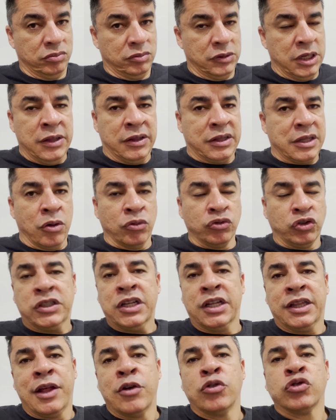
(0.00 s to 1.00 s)
Então,
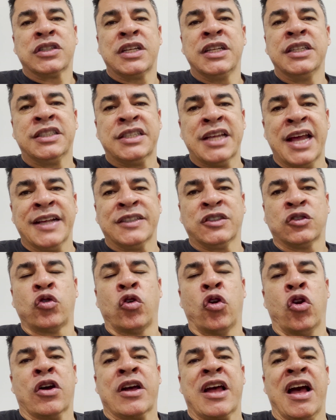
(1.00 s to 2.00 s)
se Deus quisesse
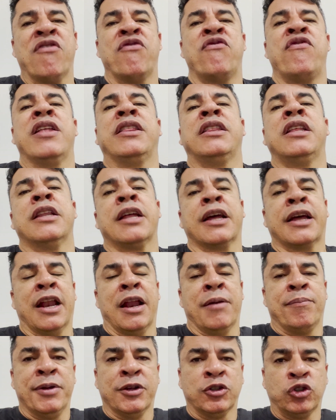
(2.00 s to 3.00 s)
colocar a fé dentro
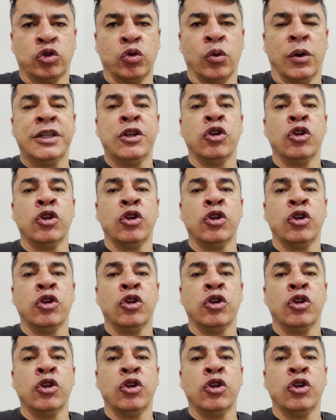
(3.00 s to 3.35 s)
daquela pessoa,